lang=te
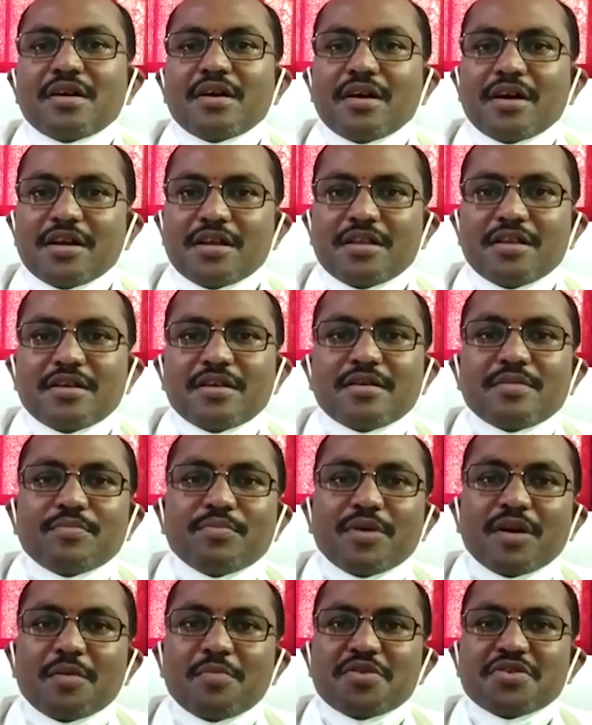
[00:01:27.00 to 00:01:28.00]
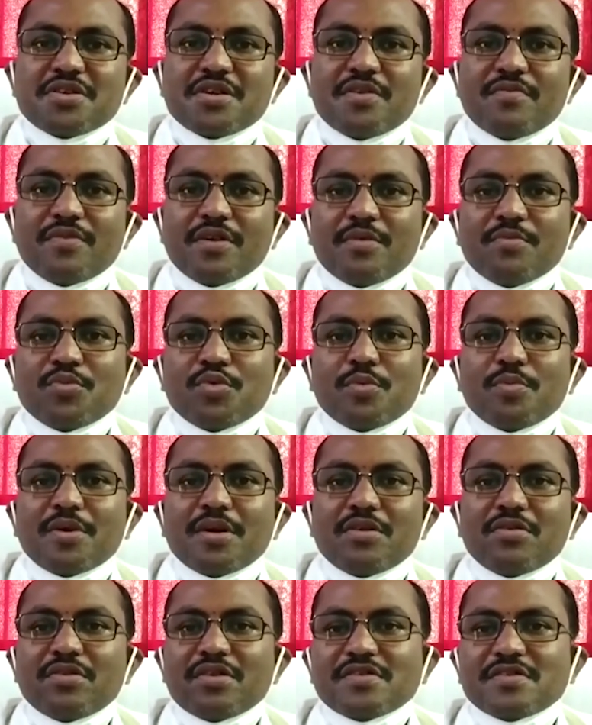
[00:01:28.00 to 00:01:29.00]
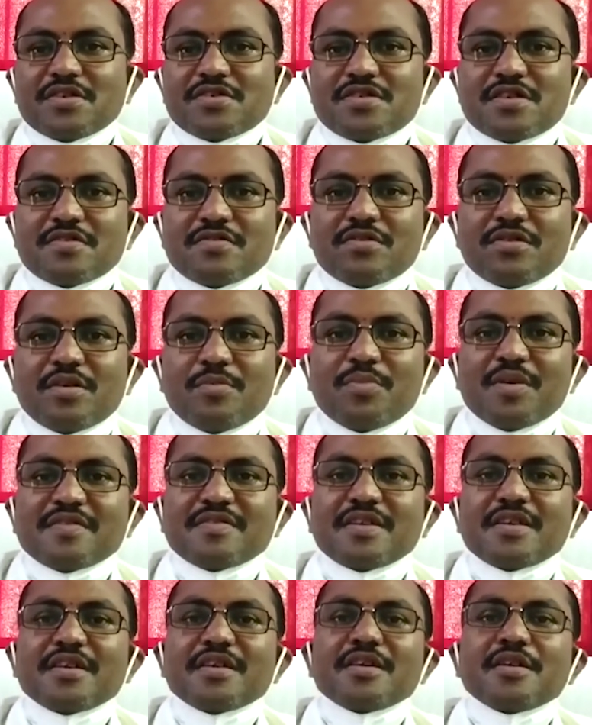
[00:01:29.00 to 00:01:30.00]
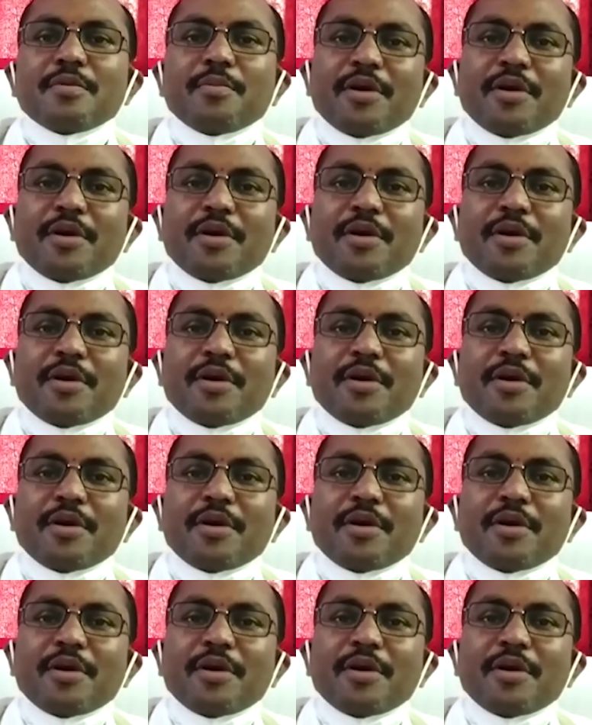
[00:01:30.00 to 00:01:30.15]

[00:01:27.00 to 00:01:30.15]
అయితే పర్మిషన్ ఇవ్వడంతో పాటు రిస్ట్రిక్షన్స్ కంపల్సరీ